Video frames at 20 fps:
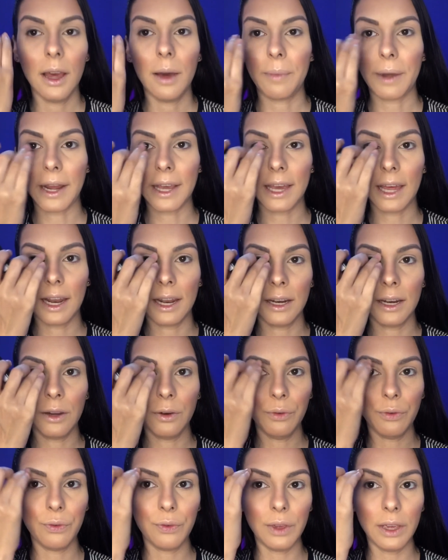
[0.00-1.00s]
para que ela
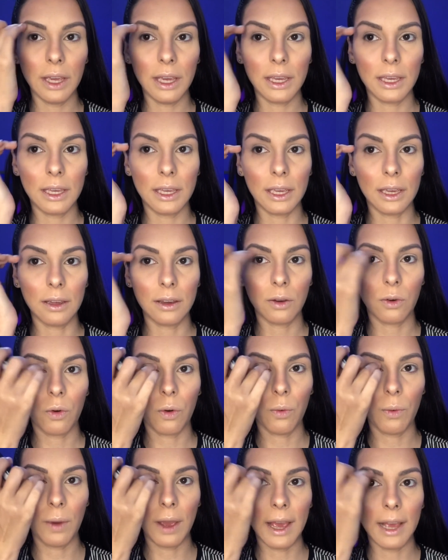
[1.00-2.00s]
não fique
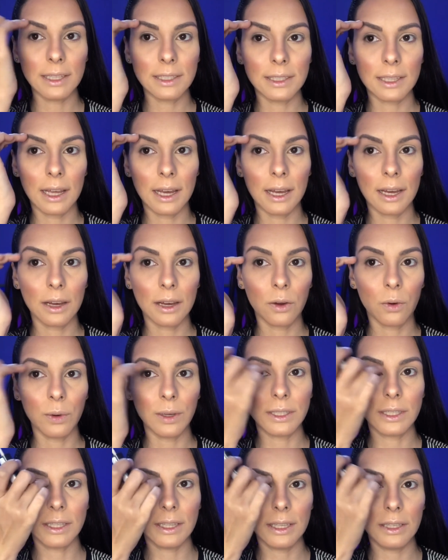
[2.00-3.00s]
com essa com
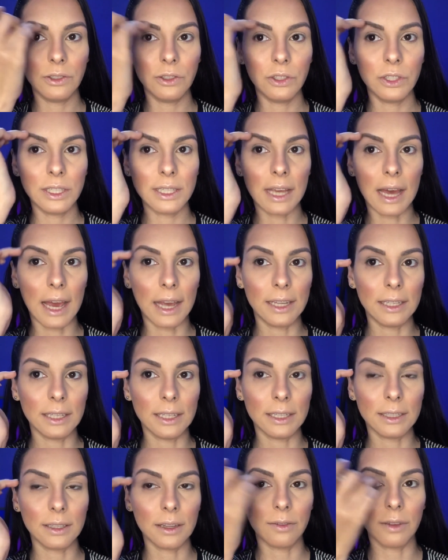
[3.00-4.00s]
esse
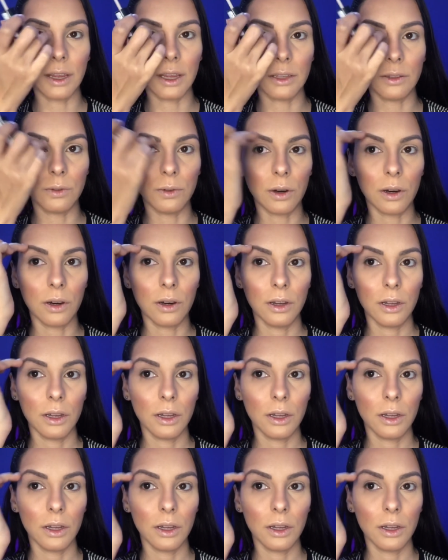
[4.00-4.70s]
designer, tá vendo, ó?